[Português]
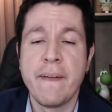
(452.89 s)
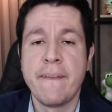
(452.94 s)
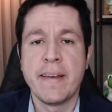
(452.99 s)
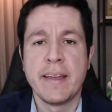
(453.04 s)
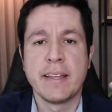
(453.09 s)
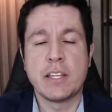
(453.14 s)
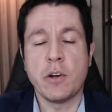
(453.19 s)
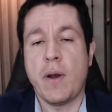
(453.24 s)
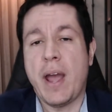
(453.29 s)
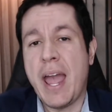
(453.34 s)

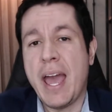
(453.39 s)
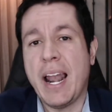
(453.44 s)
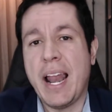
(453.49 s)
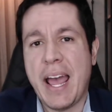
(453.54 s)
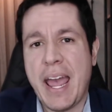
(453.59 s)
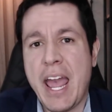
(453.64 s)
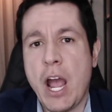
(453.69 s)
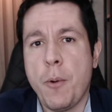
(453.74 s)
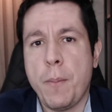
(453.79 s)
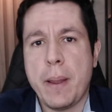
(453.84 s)
Então, ela
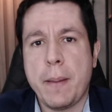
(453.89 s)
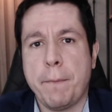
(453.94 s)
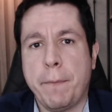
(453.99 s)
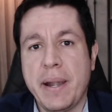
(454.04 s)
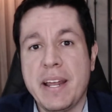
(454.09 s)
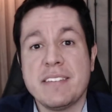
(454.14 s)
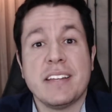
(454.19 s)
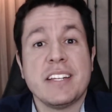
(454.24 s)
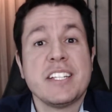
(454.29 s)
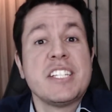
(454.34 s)
é uma
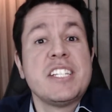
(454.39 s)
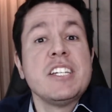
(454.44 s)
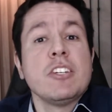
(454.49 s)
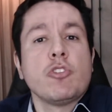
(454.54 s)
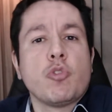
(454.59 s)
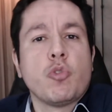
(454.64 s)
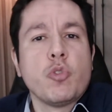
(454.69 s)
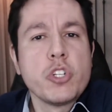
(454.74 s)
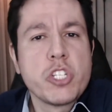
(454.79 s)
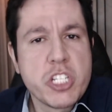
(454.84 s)
empresa
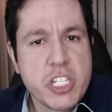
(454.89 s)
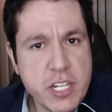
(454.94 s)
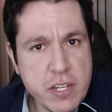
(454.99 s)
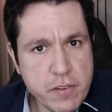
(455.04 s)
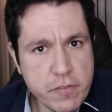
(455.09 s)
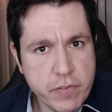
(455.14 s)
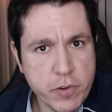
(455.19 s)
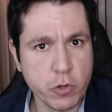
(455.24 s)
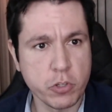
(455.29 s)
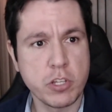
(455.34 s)

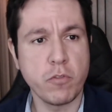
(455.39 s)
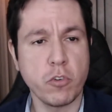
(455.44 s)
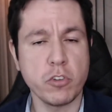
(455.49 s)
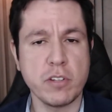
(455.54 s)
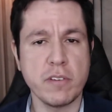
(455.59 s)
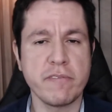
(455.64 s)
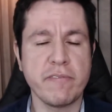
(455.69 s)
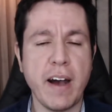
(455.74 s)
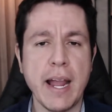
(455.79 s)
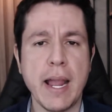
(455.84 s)
discutível se você
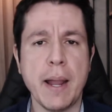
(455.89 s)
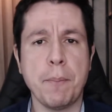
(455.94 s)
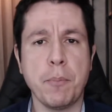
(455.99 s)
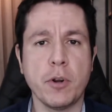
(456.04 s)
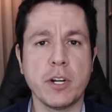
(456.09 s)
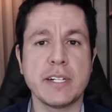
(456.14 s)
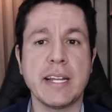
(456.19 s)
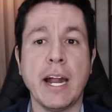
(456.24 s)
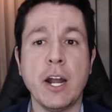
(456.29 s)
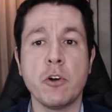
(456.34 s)
vai
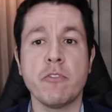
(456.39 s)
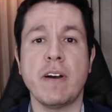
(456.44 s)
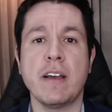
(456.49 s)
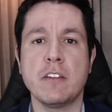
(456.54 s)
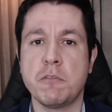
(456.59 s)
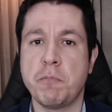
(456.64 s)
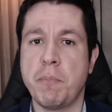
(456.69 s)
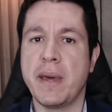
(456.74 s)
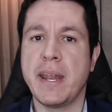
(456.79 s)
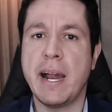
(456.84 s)
aportar ou vai
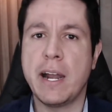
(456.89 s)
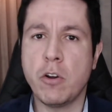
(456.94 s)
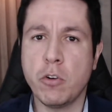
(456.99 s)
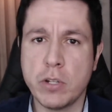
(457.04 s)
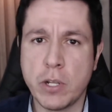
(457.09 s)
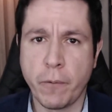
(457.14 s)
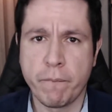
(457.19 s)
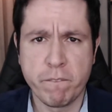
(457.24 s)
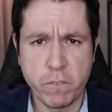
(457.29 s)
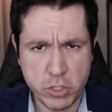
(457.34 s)
esperar ou
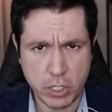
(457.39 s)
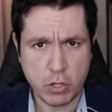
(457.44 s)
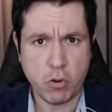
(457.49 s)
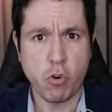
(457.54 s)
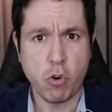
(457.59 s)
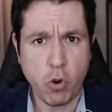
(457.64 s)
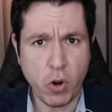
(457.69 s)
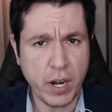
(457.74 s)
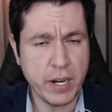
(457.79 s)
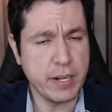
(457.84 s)
não. Você
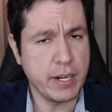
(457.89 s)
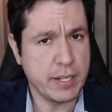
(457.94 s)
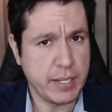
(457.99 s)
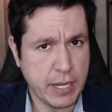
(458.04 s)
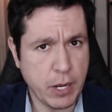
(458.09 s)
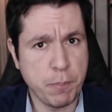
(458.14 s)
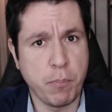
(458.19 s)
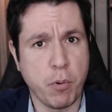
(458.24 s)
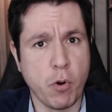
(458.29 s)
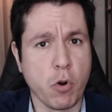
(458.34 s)
concorda que é
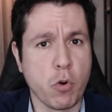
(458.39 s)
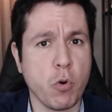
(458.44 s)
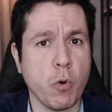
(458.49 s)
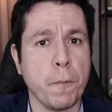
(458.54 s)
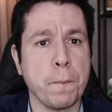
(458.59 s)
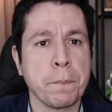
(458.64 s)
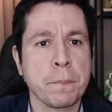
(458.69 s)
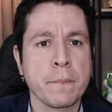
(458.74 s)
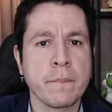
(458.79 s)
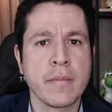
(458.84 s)
um pouco
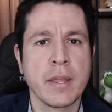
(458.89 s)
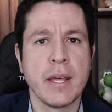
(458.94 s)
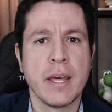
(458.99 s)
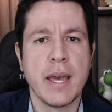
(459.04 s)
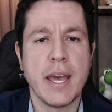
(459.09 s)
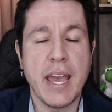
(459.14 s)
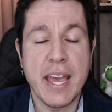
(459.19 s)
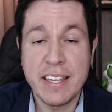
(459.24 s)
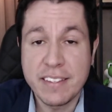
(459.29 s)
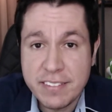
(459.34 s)

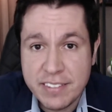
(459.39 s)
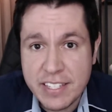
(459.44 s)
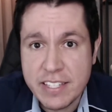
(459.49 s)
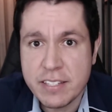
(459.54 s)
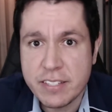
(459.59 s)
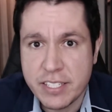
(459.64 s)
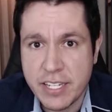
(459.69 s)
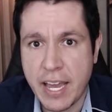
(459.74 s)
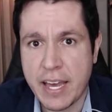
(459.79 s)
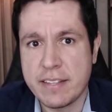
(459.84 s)
é,
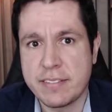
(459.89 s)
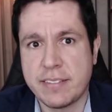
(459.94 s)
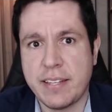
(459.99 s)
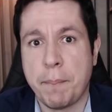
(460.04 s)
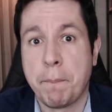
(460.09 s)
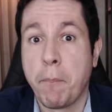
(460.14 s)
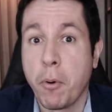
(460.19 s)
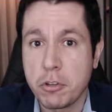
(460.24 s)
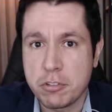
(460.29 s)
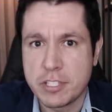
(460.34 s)
existe essa
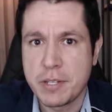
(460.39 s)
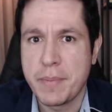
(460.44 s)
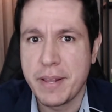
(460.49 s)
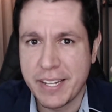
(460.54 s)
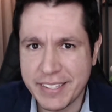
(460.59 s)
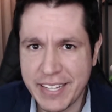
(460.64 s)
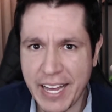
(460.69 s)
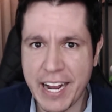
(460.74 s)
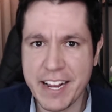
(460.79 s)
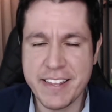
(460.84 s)

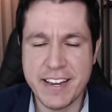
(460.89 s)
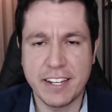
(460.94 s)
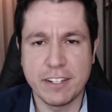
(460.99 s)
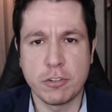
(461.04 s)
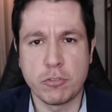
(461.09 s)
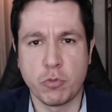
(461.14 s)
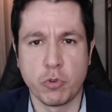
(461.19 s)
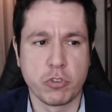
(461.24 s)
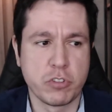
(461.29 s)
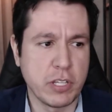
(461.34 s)
possibilidade da
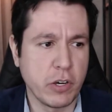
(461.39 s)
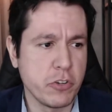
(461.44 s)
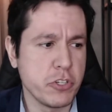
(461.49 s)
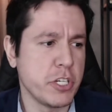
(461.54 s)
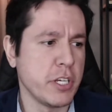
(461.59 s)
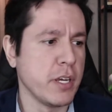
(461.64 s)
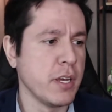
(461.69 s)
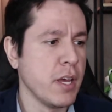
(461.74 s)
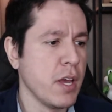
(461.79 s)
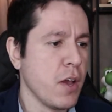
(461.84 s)
discussão
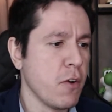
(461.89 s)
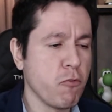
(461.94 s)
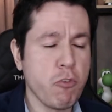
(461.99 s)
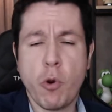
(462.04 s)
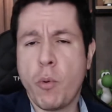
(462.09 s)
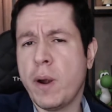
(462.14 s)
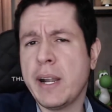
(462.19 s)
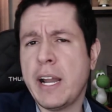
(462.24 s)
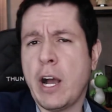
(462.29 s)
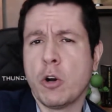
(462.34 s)
de vou
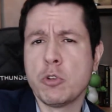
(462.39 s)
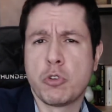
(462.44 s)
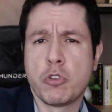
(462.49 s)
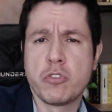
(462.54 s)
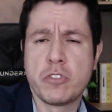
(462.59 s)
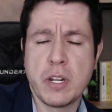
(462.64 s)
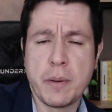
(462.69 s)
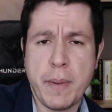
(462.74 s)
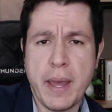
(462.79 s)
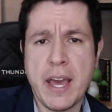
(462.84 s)
guardar outros
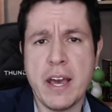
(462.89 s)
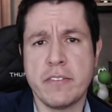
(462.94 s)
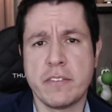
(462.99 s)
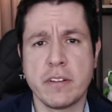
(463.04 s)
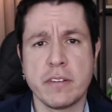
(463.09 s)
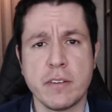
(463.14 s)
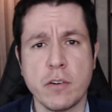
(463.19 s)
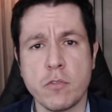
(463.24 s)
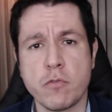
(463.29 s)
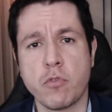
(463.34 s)
trimestres,
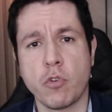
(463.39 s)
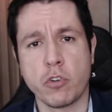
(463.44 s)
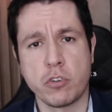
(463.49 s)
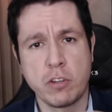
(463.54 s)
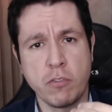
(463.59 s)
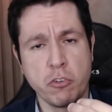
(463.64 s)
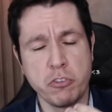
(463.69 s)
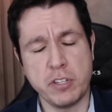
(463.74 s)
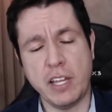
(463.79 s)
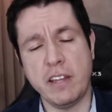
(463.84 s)
não vou. Se
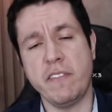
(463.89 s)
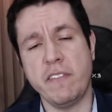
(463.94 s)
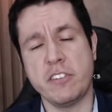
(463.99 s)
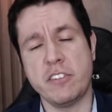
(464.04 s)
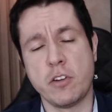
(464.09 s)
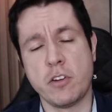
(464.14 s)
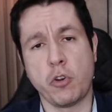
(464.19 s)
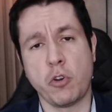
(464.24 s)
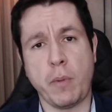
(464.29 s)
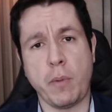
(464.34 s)
você está
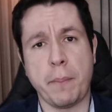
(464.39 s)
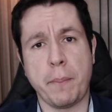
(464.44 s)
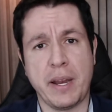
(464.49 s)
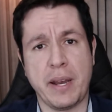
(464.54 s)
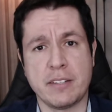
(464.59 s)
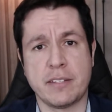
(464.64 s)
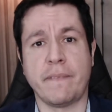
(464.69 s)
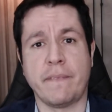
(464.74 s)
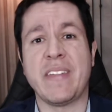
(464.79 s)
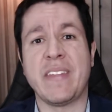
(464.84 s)
investindo numa
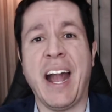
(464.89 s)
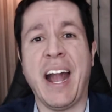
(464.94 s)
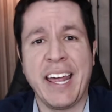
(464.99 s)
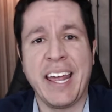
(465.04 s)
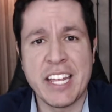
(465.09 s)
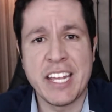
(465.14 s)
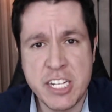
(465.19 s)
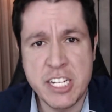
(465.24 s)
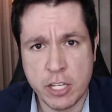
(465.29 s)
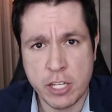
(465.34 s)
empresa,
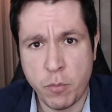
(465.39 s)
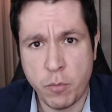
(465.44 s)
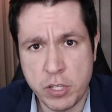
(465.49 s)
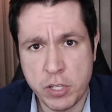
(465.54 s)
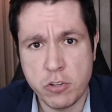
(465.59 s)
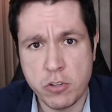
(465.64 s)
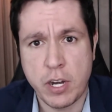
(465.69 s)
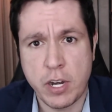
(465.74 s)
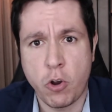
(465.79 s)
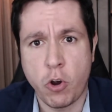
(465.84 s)
acredita no modelo
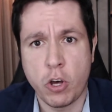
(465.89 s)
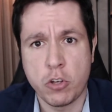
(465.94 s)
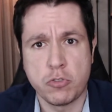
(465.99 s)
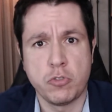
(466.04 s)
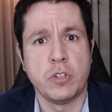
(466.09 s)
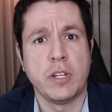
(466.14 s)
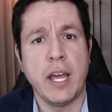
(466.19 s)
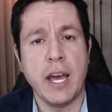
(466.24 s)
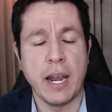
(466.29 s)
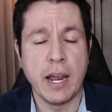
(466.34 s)
de negócio
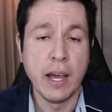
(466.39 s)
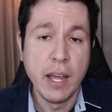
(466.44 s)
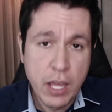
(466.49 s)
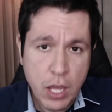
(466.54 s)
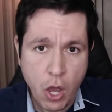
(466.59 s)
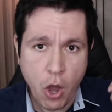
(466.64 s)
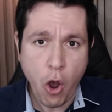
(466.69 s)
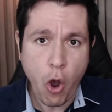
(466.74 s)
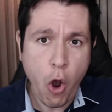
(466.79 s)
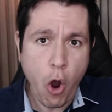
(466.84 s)
dela,
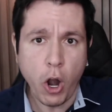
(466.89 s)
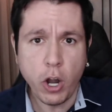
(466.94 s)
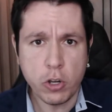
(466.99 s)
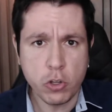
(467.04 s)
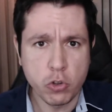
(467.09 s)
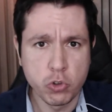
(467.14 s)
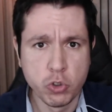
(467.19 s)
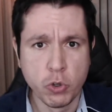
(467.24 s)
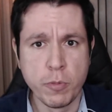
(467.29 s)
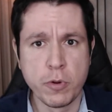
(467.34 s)
olha
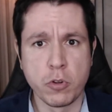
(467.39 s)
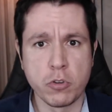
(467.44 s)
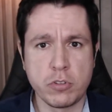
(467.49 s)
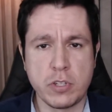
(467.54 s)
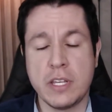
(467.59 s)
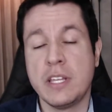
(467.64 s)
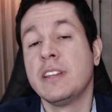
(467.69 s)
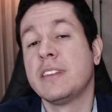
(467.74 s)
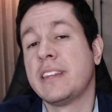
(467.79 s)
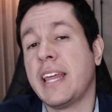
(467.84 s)
os números e
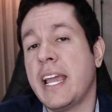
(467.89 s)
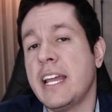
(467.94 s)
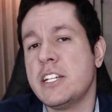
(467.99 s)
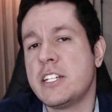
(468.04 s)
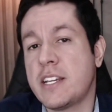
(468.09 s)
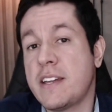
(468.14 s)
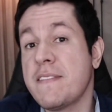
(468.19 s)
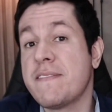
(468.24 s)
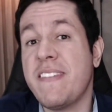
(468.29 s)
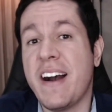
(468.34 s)
entende
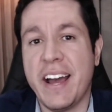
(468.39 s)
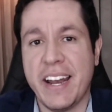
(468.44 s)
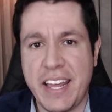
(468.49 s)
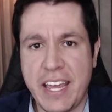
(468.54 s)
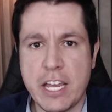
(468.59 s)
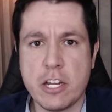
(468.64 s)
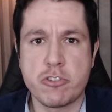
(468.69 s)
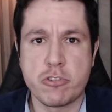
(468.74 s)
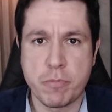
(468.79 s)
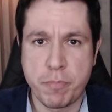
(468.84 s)
que
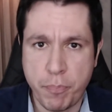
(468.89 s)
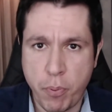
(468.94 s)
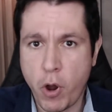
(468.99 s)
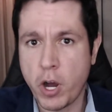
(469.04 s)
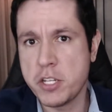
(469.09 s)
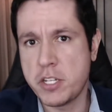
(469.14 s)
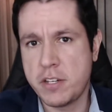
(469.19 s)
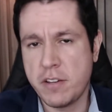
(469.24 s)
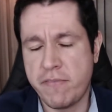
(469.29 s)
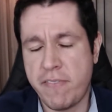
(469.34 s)
varejo
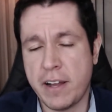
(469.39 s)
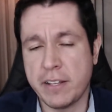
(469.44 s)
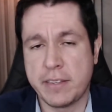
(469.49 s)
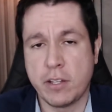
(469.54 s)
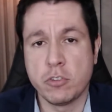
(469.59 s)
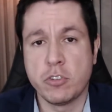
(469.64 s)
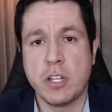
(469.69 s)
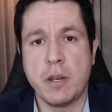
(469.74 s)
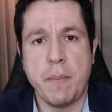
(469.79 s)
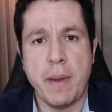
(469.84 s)
pode de fato ter um
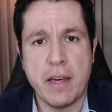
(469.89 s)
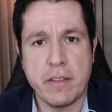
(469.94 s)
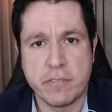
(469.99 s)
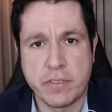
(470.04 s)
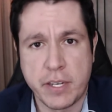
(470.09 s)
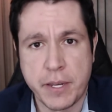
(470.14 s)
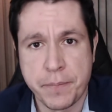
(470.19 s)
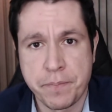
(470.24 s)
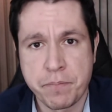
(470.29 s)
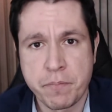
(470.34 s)

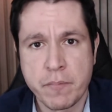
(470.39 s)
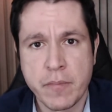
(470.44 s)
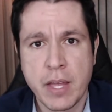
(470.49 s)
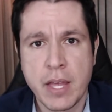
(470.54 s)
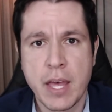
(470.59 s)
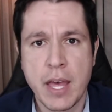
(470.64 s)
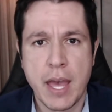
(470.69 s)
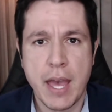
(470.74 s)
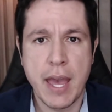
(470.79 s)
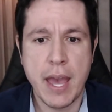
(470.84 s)
trimestre
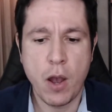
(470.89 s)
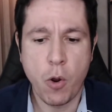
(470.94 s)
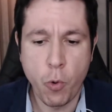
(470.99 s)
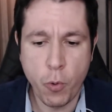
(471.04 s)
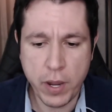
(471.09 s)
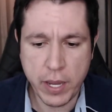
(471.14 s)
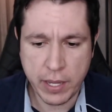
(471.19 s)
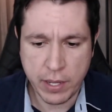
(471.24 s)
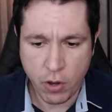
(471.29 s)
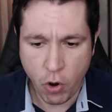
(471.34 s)
é,
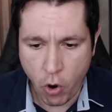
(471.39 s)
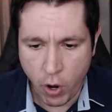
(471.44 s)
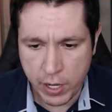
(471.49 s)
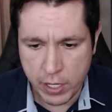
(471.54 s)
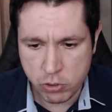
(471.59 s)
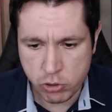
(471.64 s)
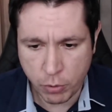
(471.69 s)
ruim, olhem só